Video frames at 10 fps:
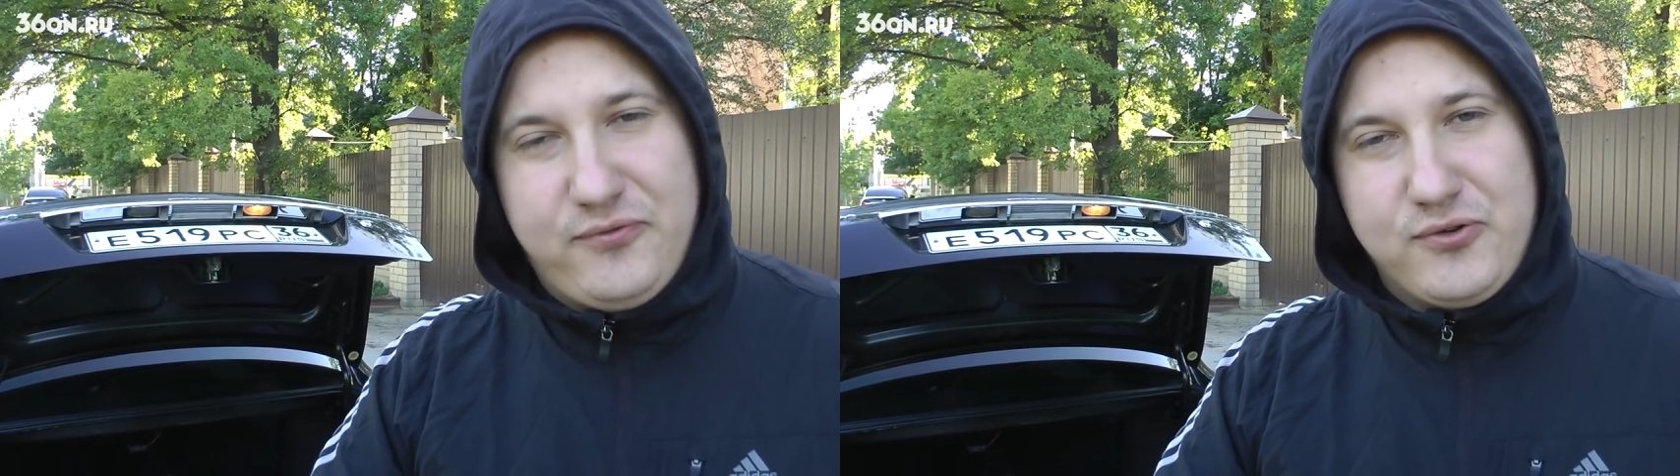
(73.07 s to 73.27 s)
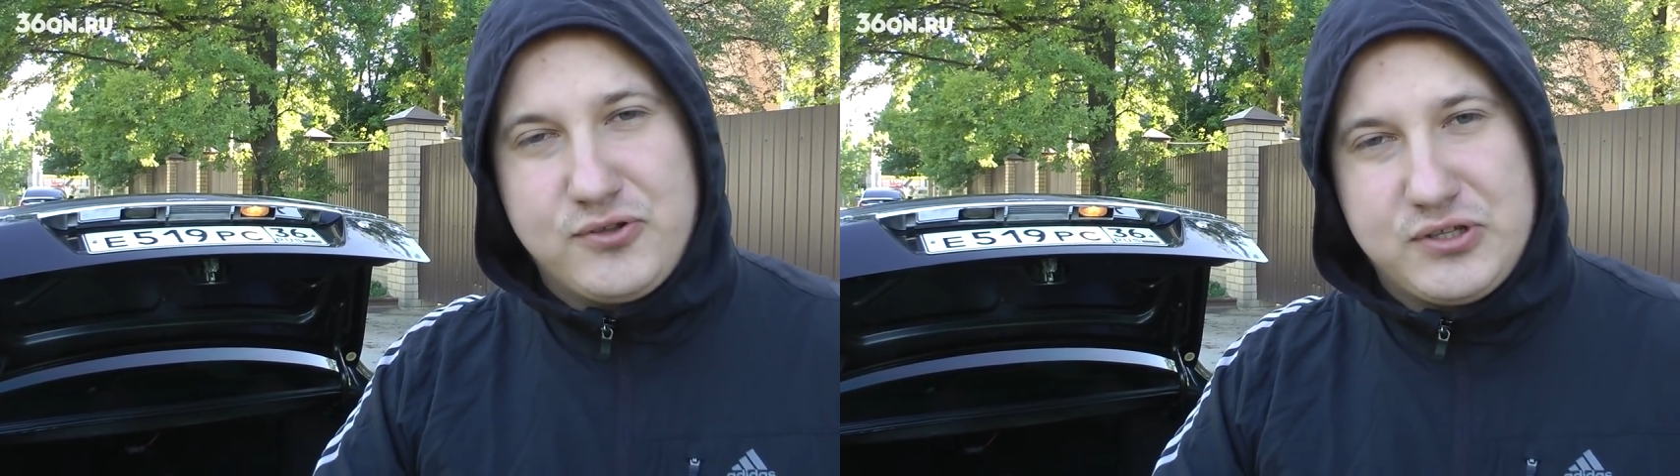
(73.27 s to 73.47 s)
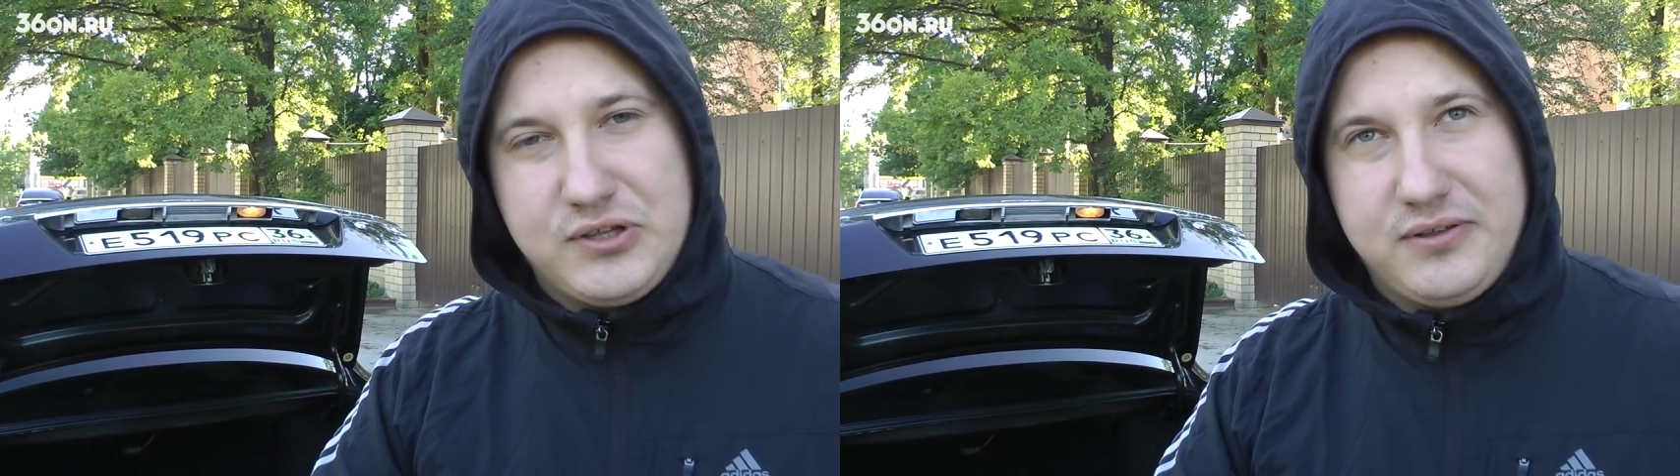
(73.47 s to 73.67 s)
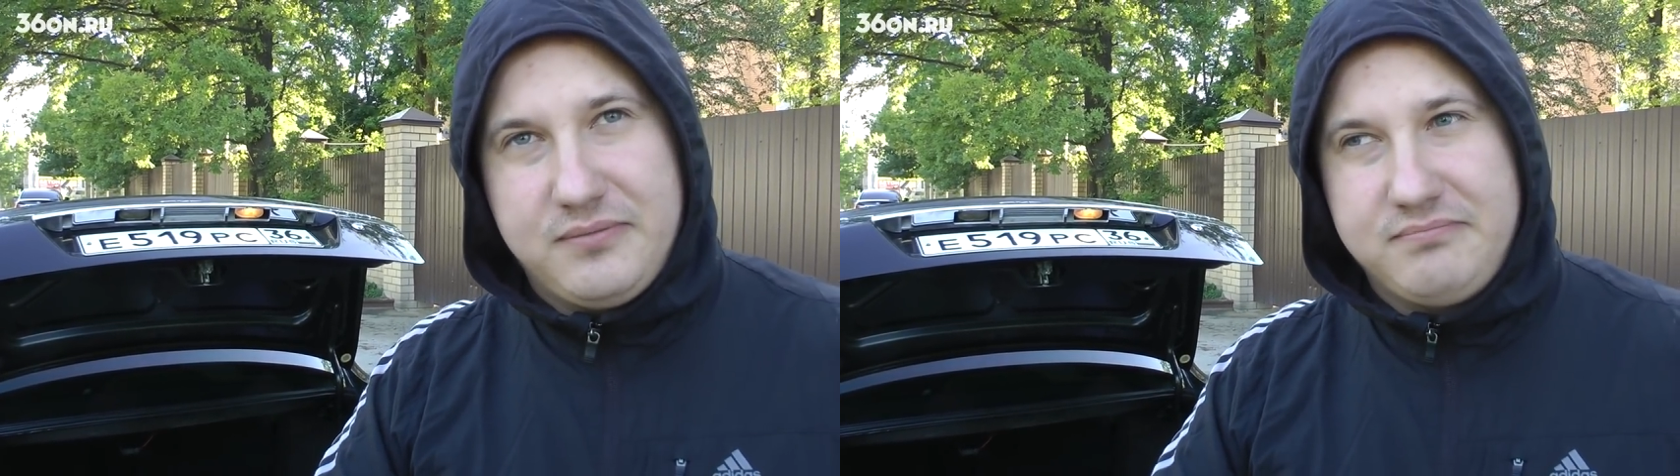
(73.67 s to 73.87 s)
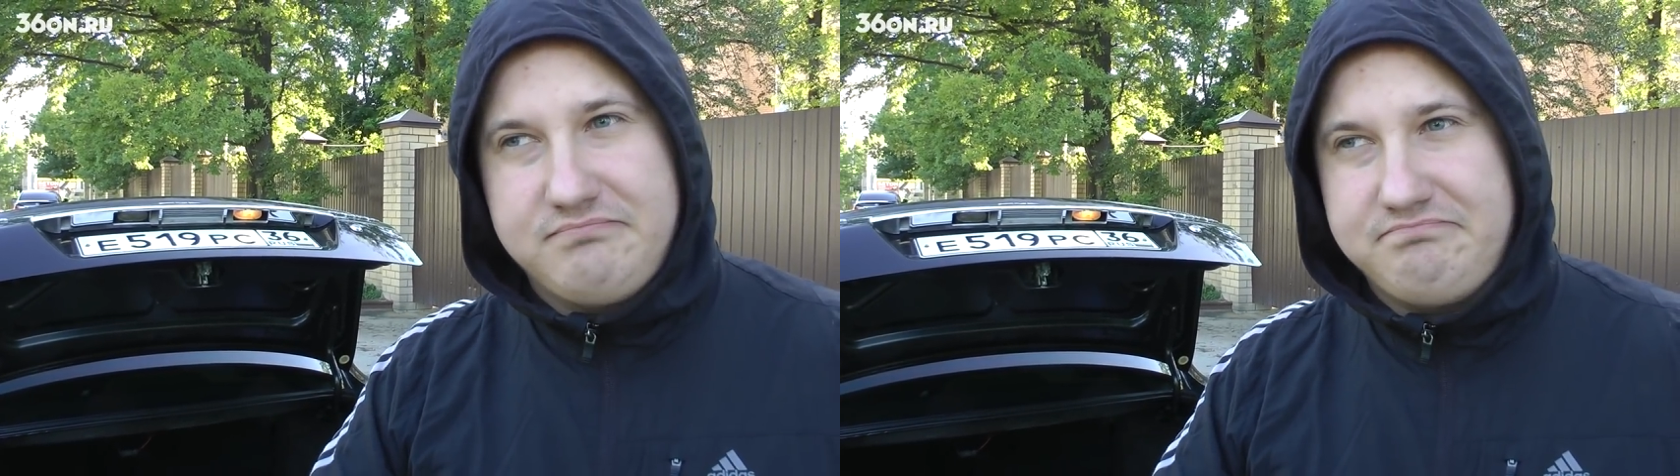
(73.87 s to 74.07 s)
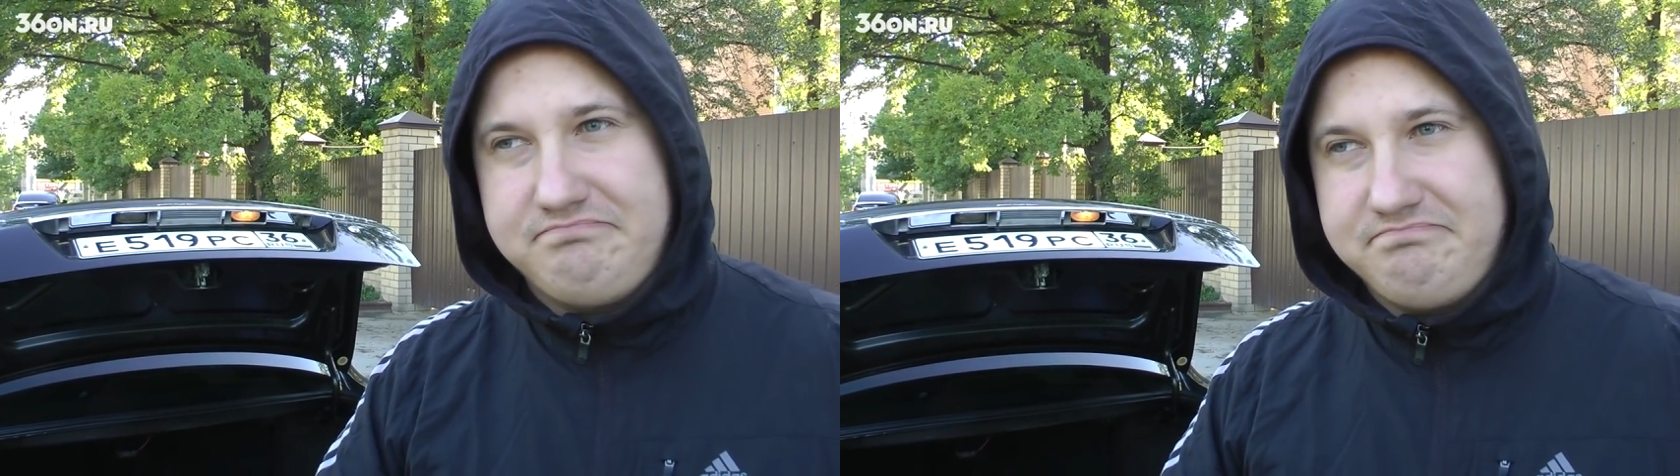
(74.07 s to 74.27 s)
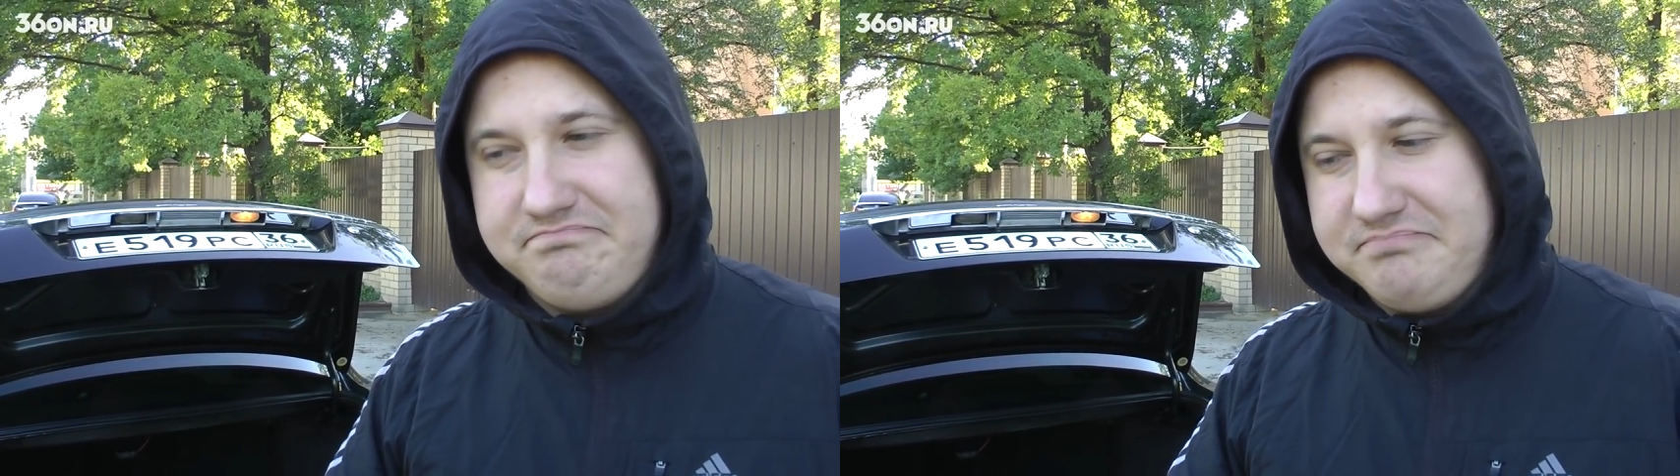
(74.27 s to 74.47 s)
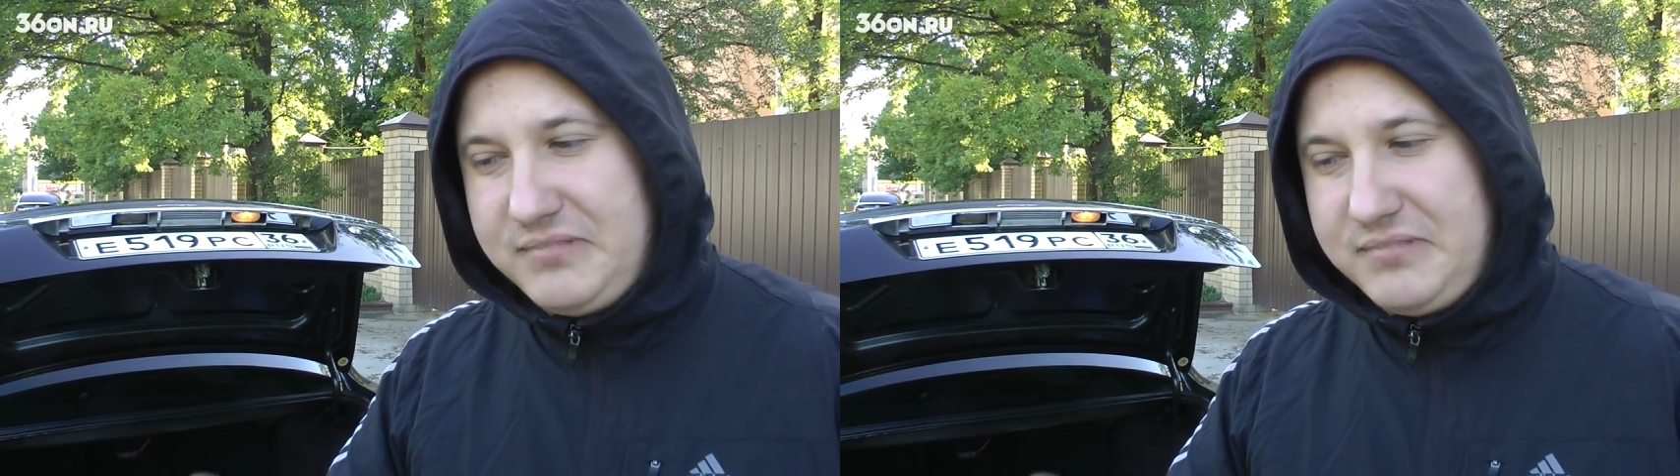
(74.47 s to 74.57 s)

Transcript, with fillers: функцию. Сейчас, минутку.